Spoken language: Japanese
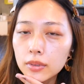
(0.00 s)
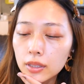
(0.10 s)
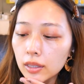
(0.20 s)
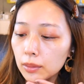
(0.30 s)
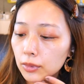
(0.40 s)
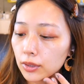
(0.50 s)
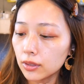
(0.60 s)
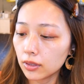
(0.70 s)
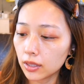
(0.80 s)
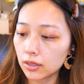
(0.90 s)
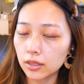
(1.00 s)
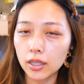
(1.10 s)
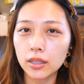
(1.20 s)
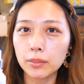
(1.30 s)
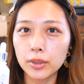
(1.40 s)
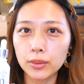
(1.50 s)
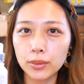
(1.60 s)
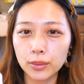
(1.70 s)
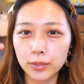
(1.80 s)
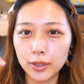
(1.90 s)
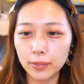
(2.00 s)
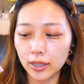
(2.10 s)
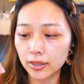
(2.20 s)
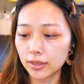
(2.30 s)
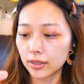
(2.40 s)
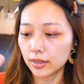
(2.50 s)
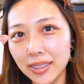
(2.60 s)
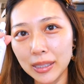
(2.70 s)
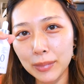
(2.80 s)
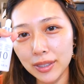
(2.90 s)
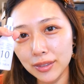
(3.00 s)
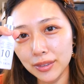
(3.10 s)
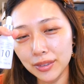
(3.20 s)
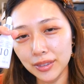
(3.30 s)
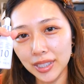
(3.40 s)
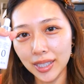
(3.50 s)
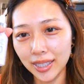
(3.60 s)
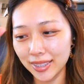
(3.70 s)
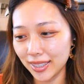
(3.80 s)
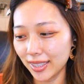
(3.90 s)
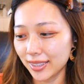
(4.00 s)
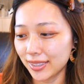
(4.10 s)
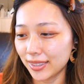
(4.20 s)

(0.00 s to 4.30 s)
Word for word: だからもうちょっとね続けてみようと思います今のところいい感じです